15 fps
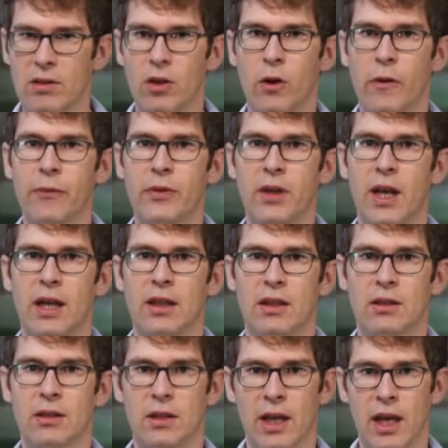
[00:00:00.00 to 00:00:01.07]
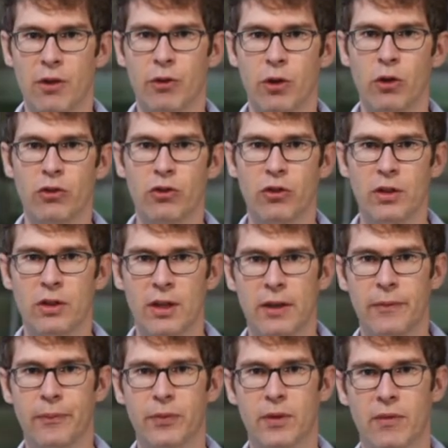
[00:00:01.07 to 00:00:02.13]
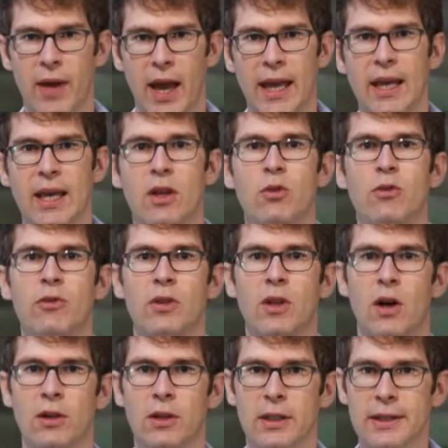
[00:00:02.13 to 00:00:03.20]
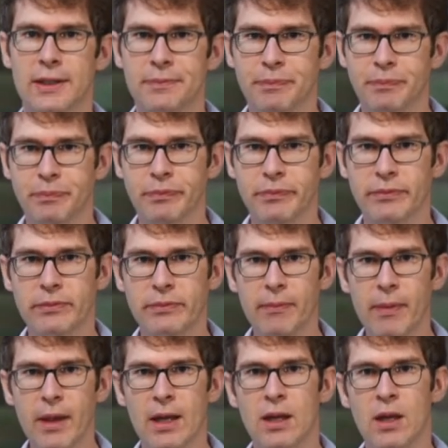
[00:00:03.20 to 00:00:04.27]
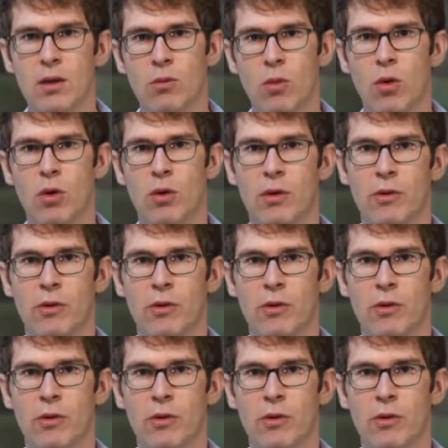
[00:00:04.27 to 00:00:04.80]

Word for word: Der Sante hat einen erfrischenden, weichen Auftakt, der